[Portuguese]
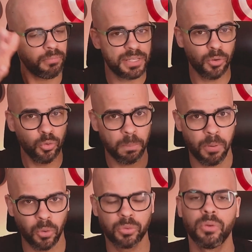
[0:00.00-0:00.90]
Segundo
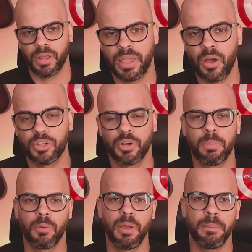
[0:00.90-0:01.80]
ponto, eu acho que é um
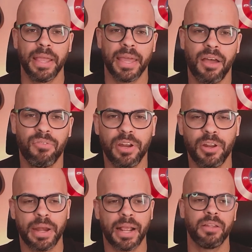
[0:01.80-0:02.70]
problema bem grave ali no
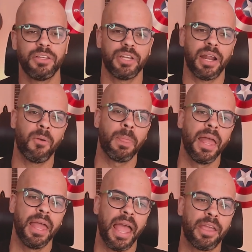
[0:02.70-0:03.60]
mercado em geral, é